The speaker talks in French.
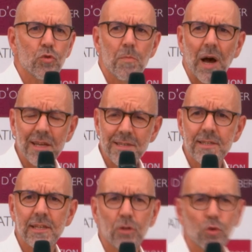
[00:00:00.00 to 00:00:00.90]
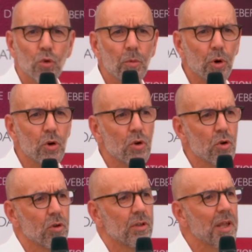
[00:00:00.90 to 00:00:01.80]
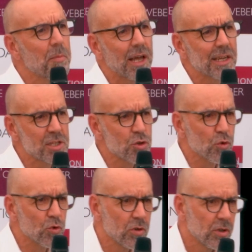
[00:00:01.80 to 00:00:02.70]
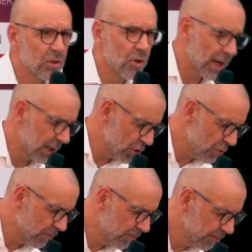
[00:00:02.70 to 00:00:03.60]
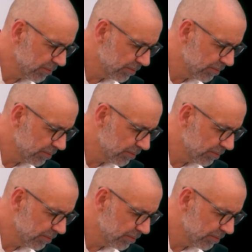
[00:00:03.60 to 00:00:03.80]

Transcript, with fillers: est venue parasiter de nombreux débats nationaux dans la région.